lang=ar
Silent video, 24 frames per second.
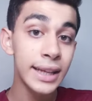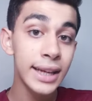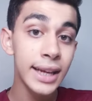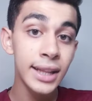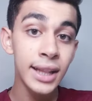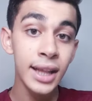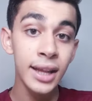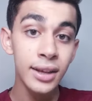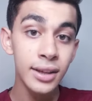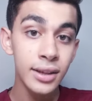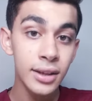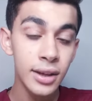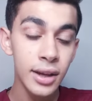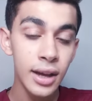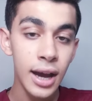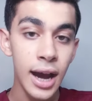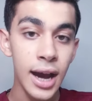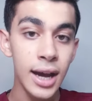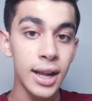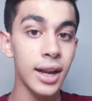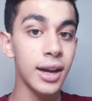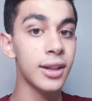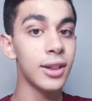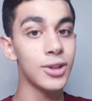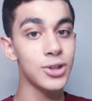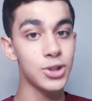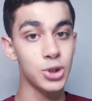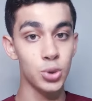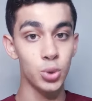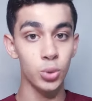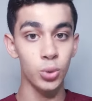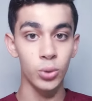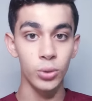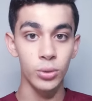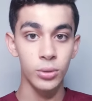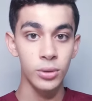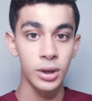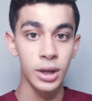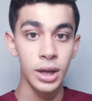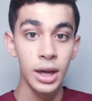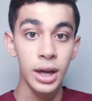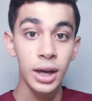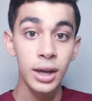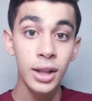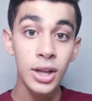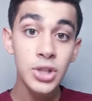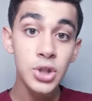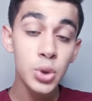كده على كلاس 2
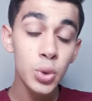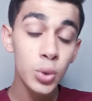كلاس